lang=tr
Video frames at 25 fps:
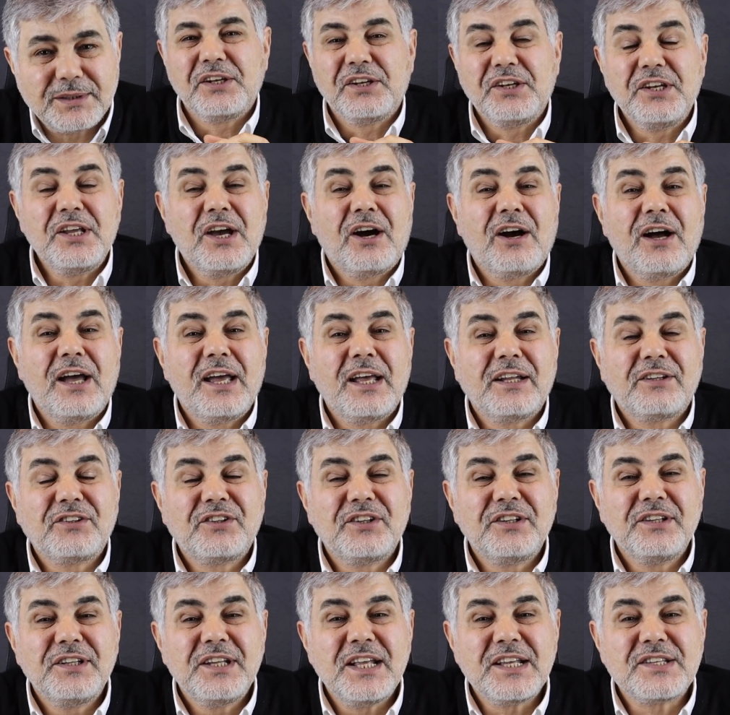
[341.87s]

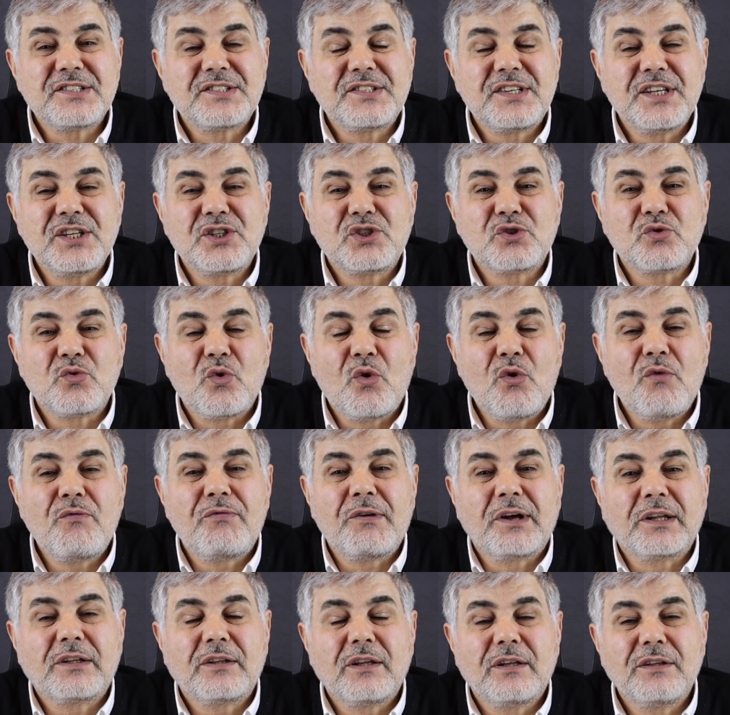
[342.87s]
Nihayetinde siz o
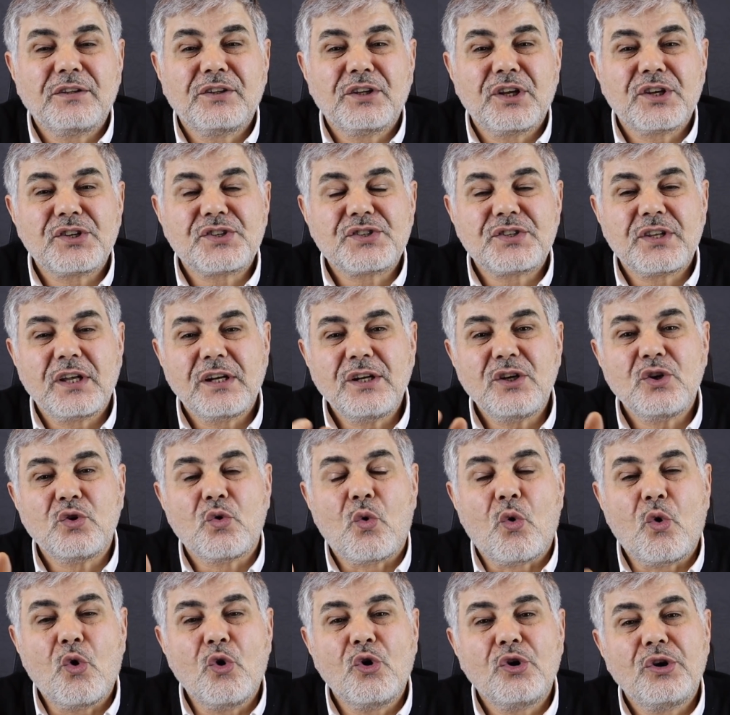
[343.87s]
vatandaşların
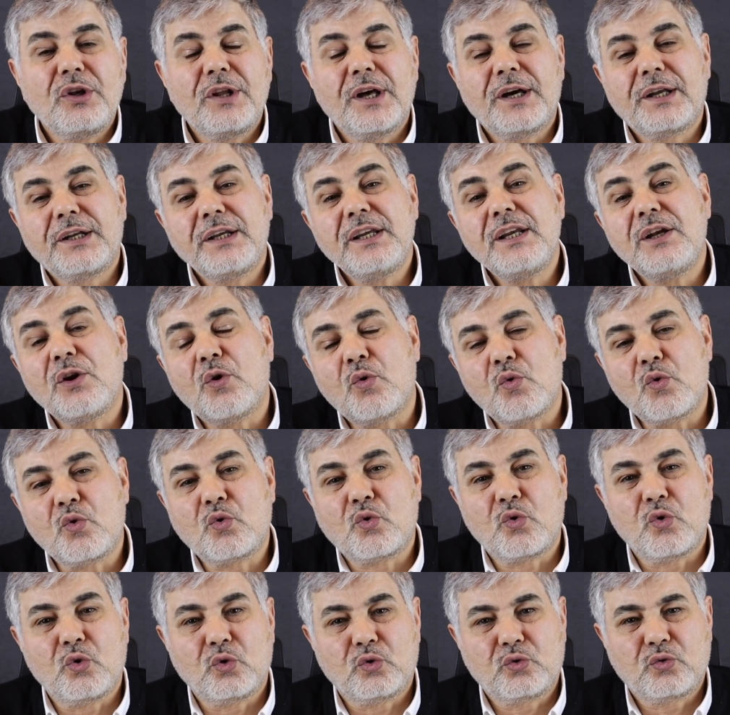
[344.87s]
oylarıyla o
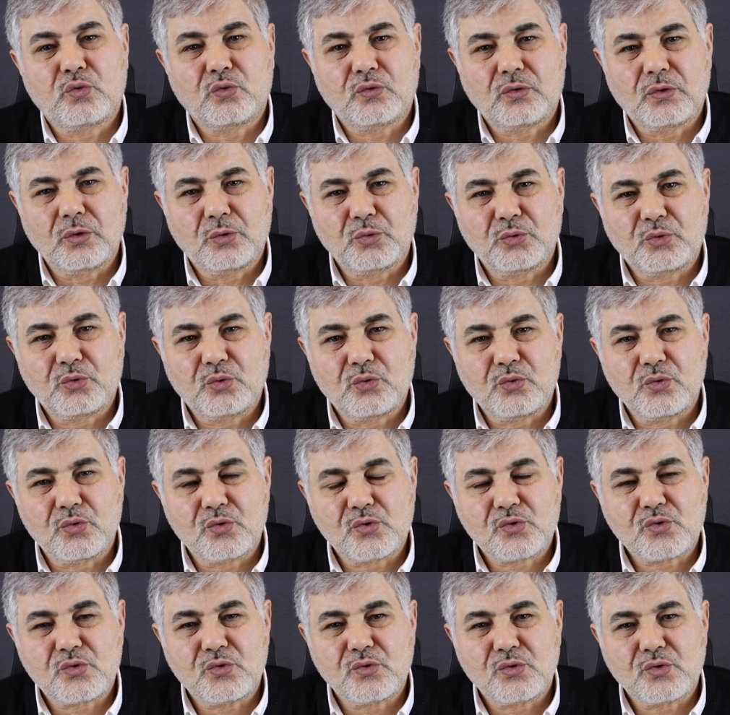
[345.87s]
koltukta
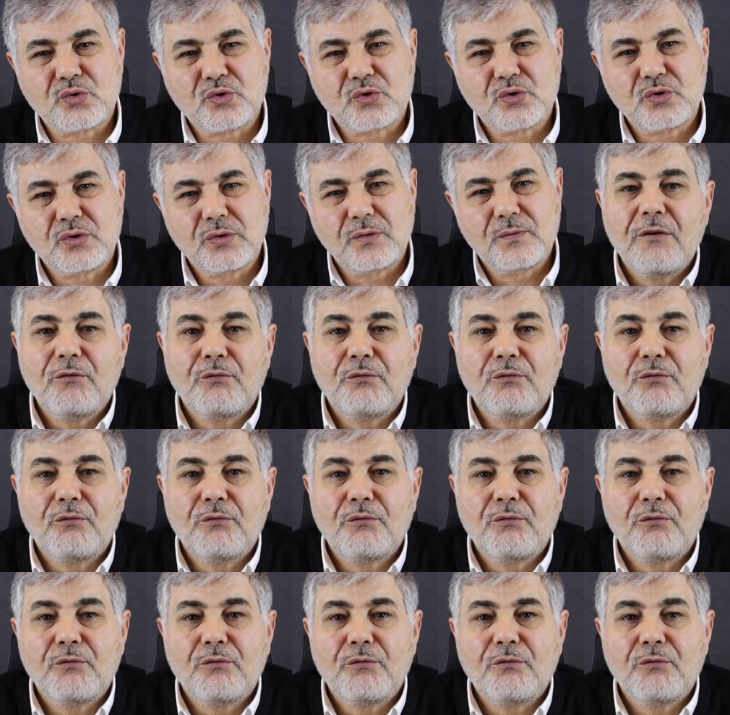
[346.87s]
oturuyorsunuz.